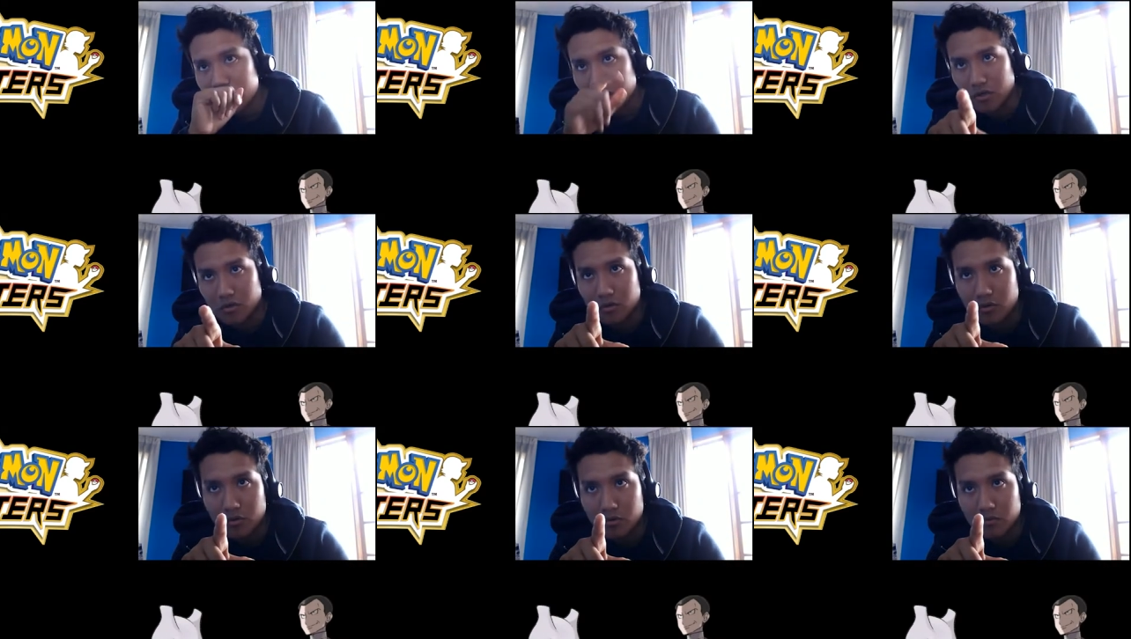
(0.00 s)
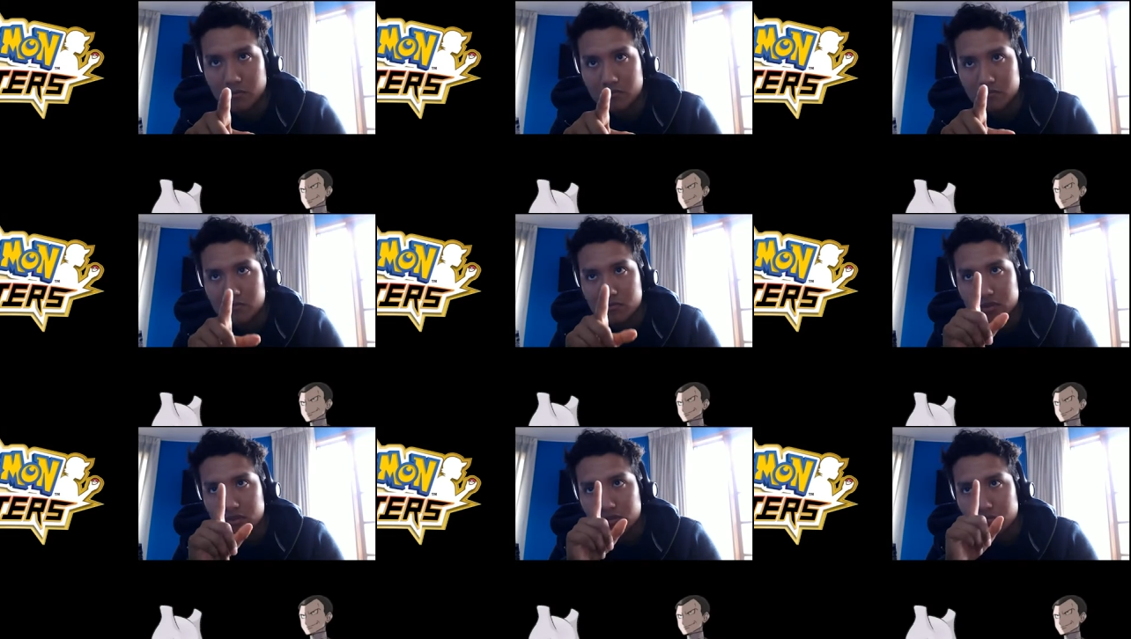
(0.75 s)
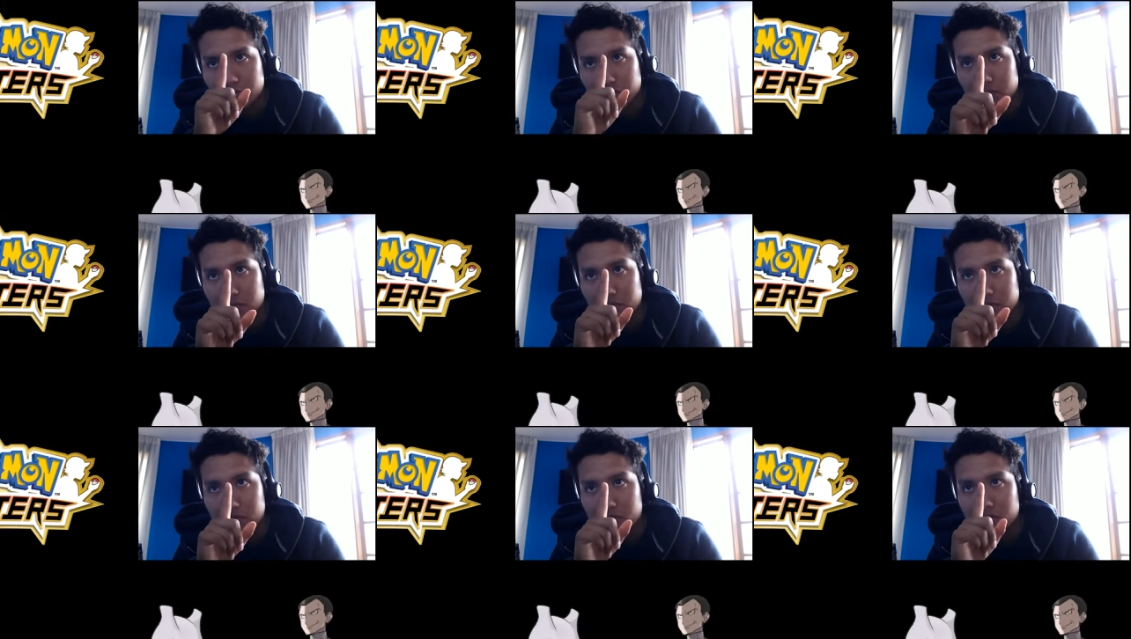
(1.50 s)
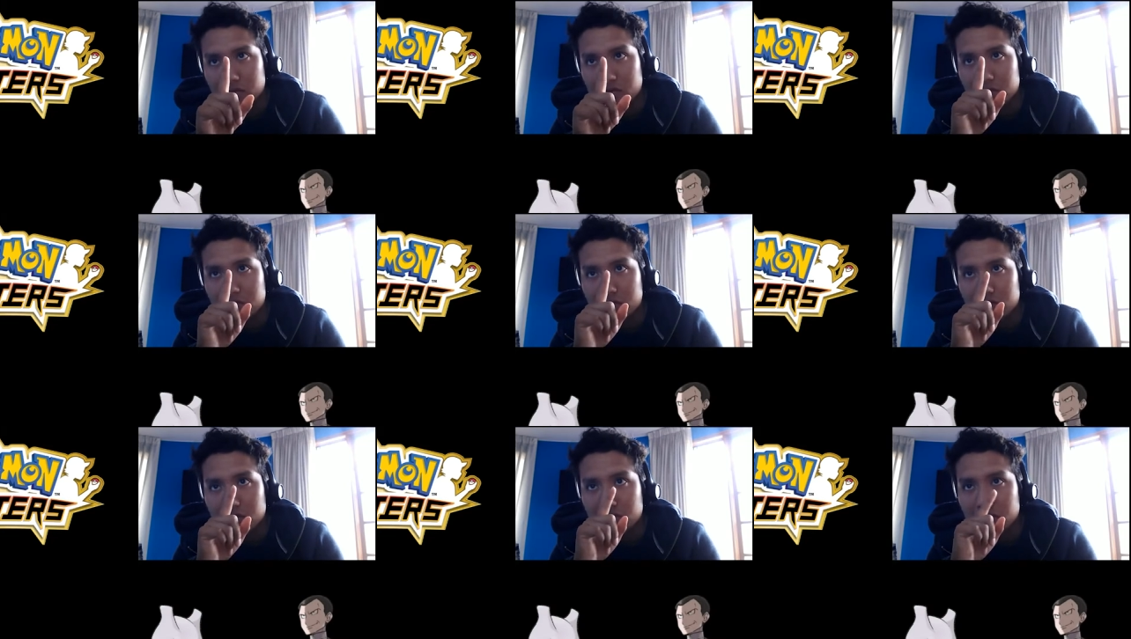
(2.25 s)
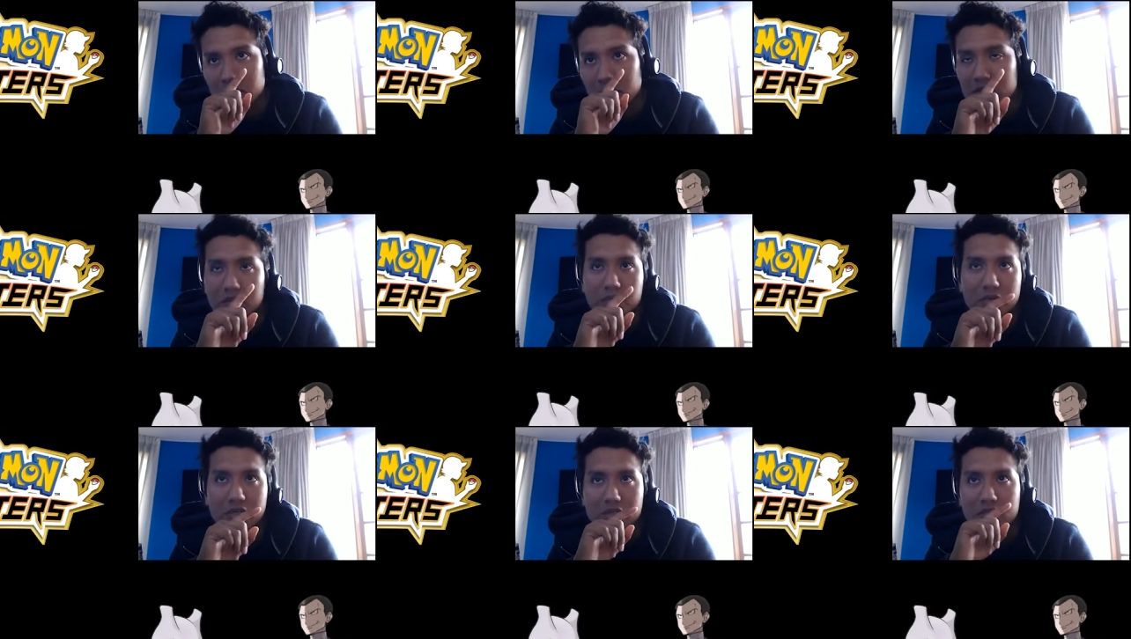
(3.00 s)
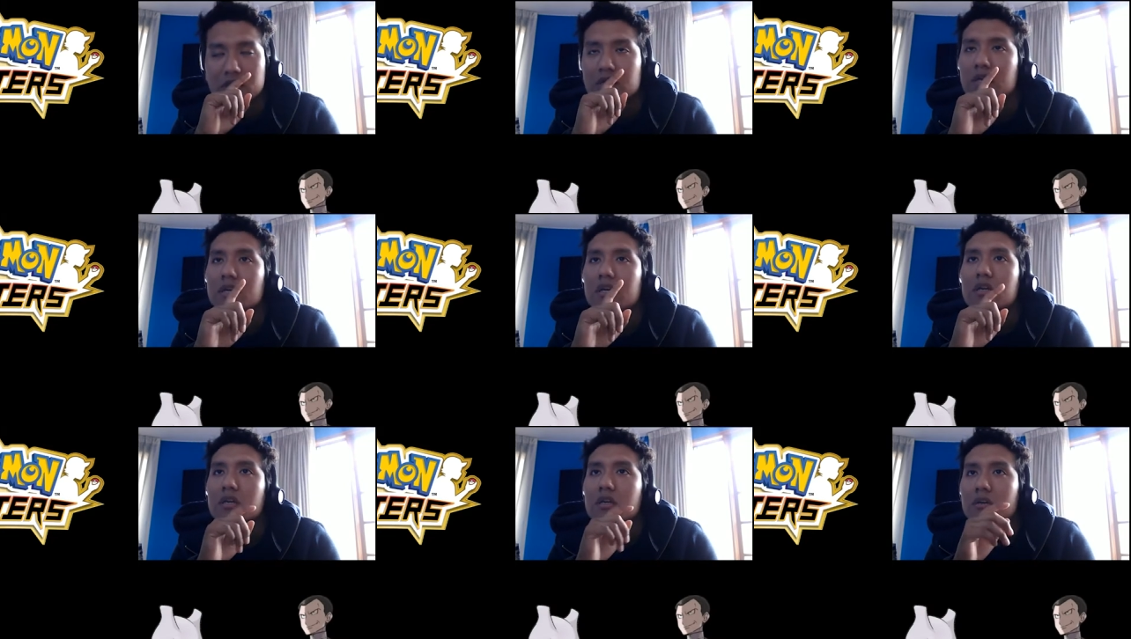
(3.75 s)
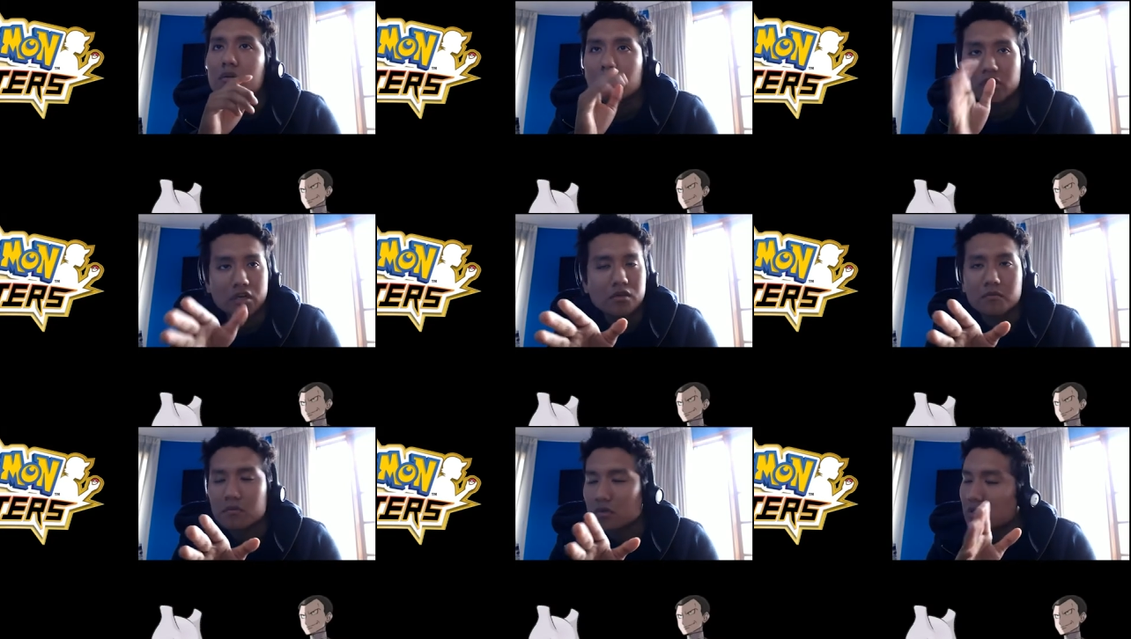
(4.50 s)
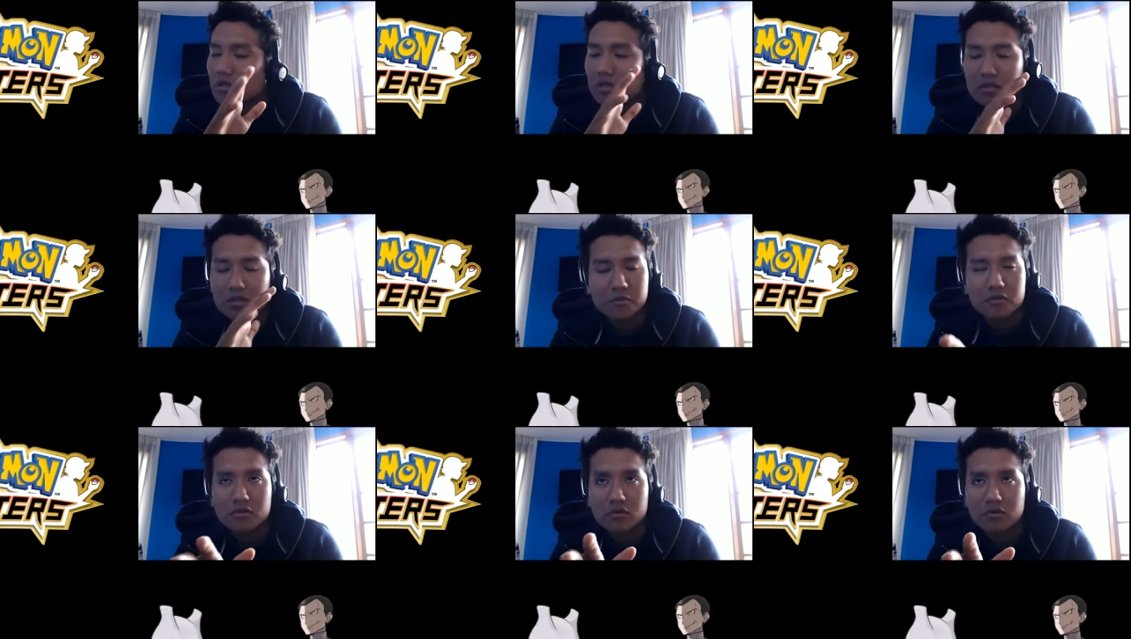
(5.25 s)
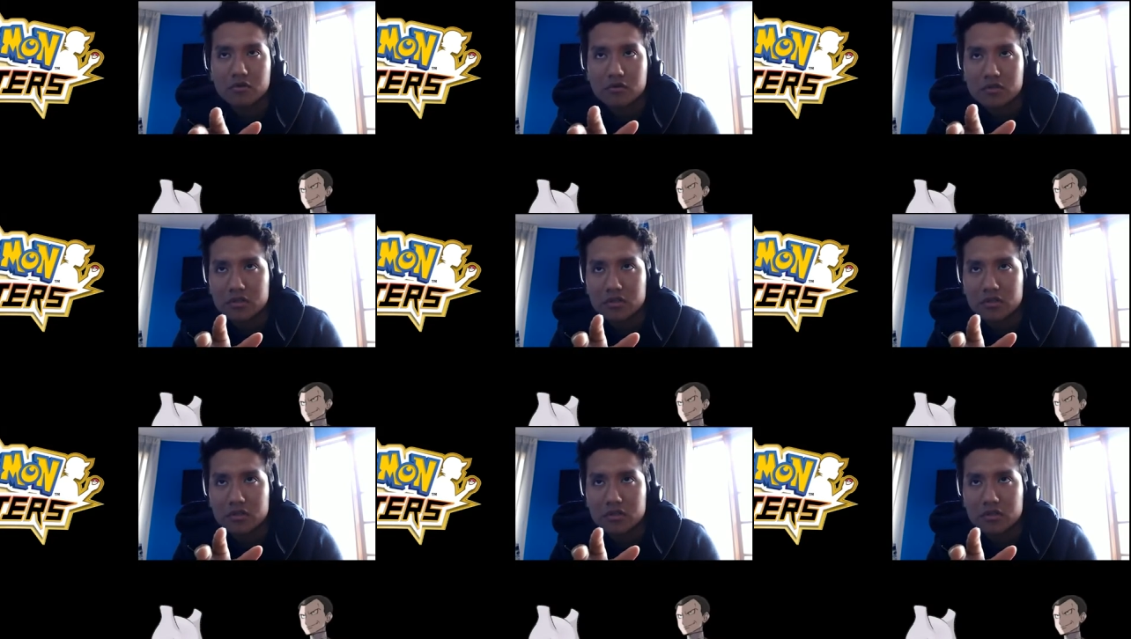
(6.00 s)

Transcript: Y luego dice, por los motivos, el y se marcha. Ok, y en este episodio es el